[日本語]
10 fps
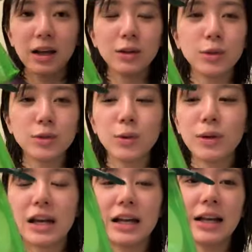塗装
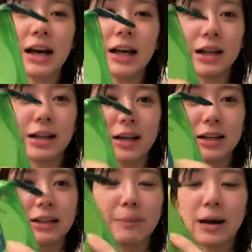系に入らなかっ
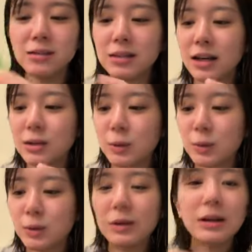たパウダーと
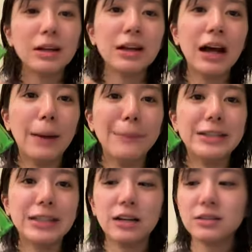アメ
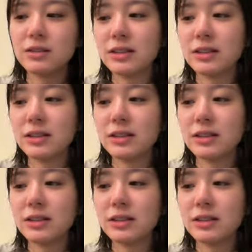ちゃん